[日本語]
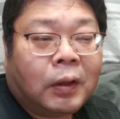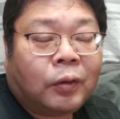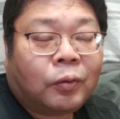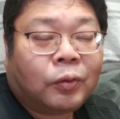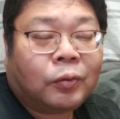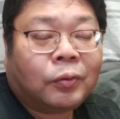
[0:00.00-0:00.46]

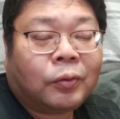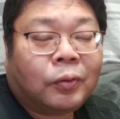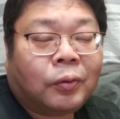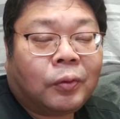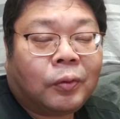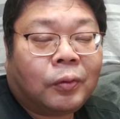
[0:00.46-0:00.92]

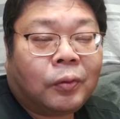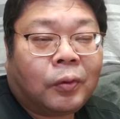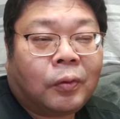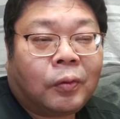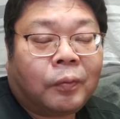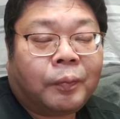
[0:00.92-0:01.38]
Microsoft
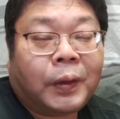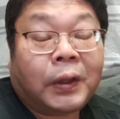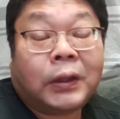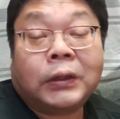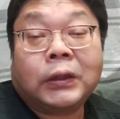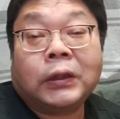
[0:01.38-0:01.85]
の
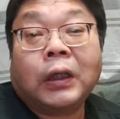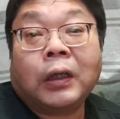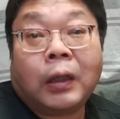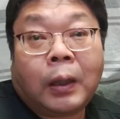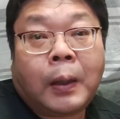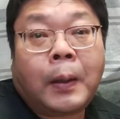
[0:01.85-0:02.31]
ページ
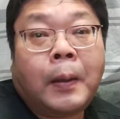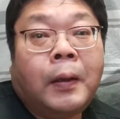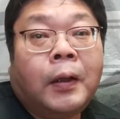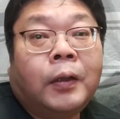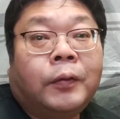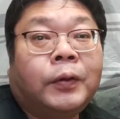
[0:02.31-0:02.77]
から、
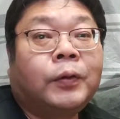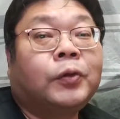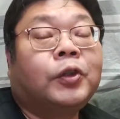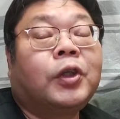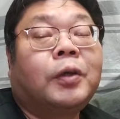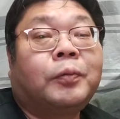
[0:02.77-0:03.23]

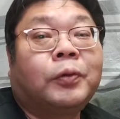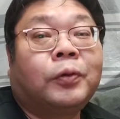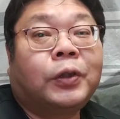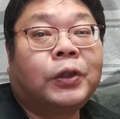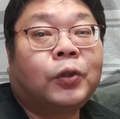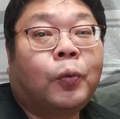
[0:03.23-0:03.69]
Windows
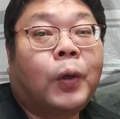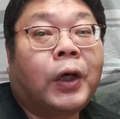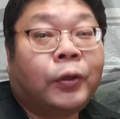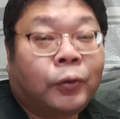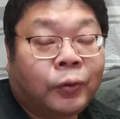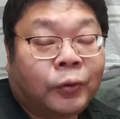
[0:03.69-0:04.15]
11の ISO
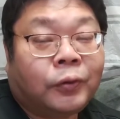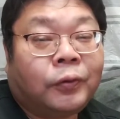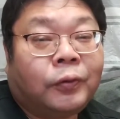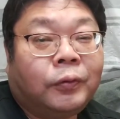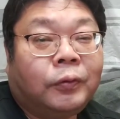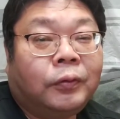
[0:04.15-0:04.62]
ファイル、
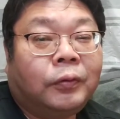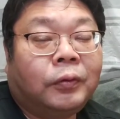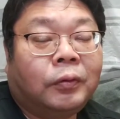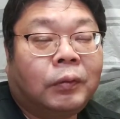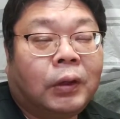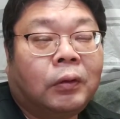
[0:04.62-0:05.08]

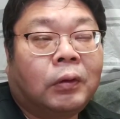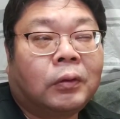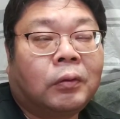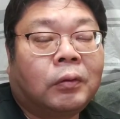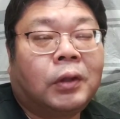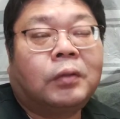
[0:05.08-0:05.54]
まあ、要
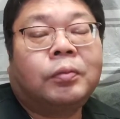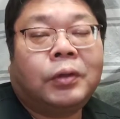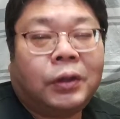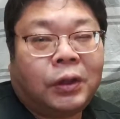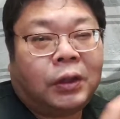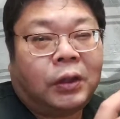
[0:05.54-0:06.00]
はその
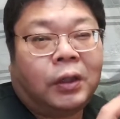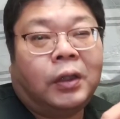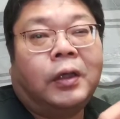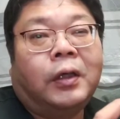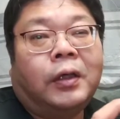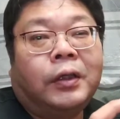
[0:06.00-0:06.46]
DVD
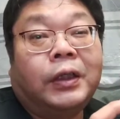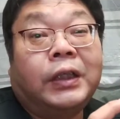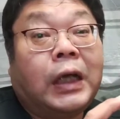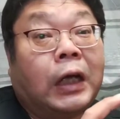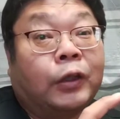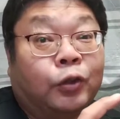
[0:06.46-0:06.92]

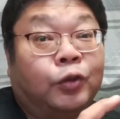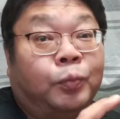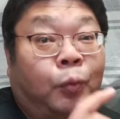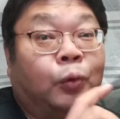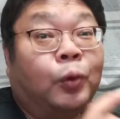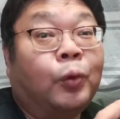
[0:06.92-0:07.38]
に焼
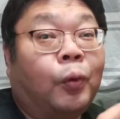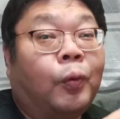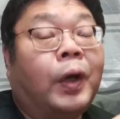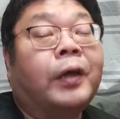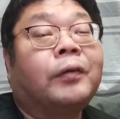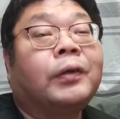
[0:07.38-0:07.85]
く元
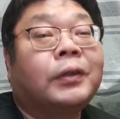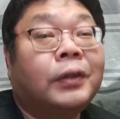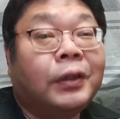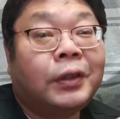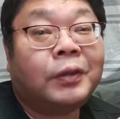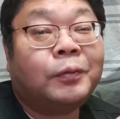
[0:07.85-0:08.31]
のファイルで
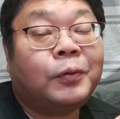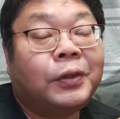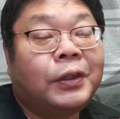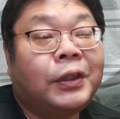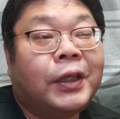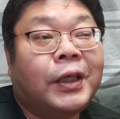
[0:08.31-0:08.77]
すね。
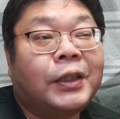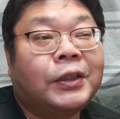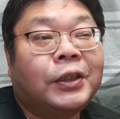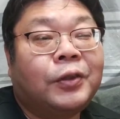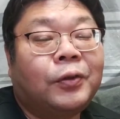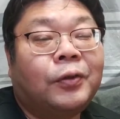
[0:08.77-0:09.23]
DVD
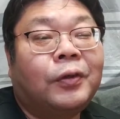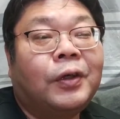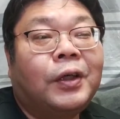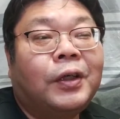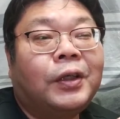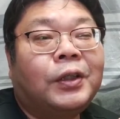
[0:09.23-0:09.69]
形式の
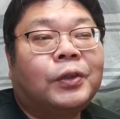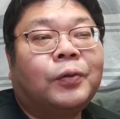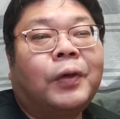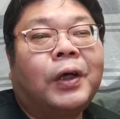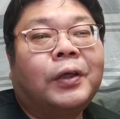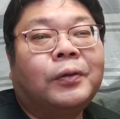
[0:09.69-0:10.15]

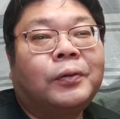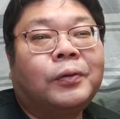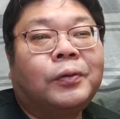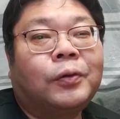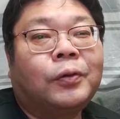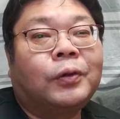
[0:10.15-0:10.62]
ISO
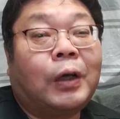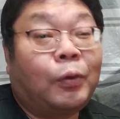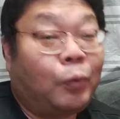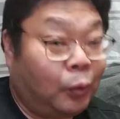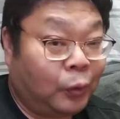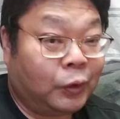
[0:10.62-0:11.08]
ファイルを
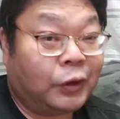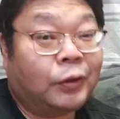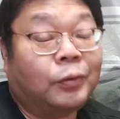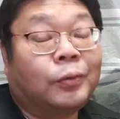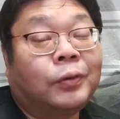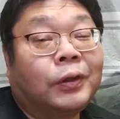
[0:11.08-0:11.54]
ダウンロードし
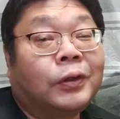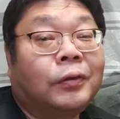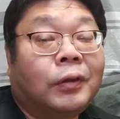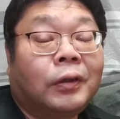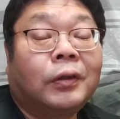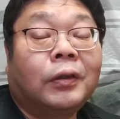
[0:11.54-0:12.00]
てくるんで
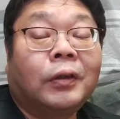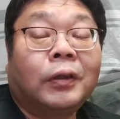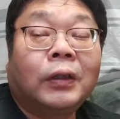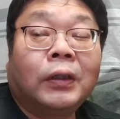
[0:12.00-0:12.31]
すよね。